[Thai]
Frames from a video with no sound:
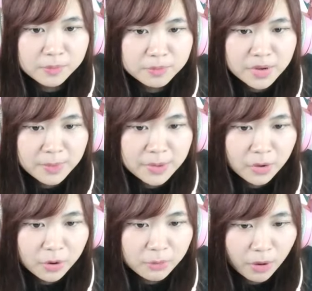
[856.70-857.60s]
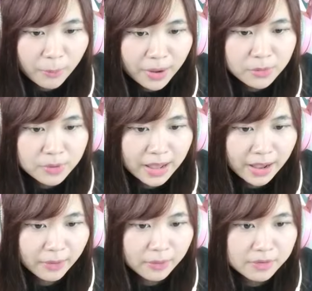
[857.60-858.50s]
เมื่อมีคนบอกว่ารู้แล้
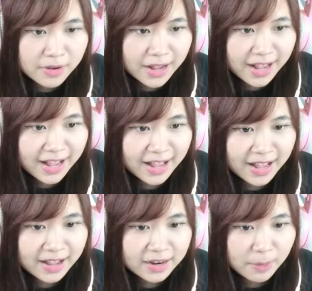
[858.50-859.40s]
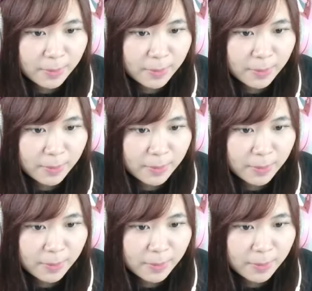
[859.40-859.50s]
วฮ่าฮ่าแล้วไป